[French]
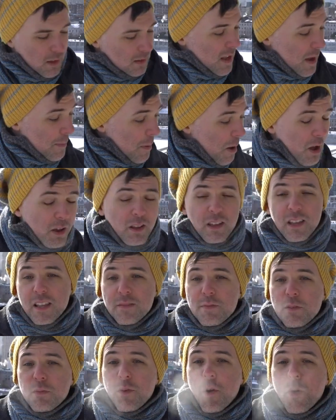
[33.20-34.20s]
D'abord,
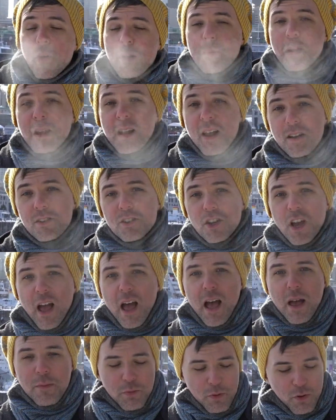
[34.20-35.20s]
il vous faut un mélange
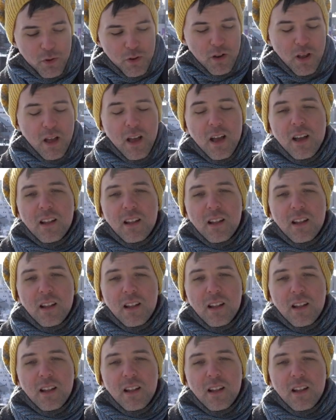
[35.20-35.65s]
à bulles.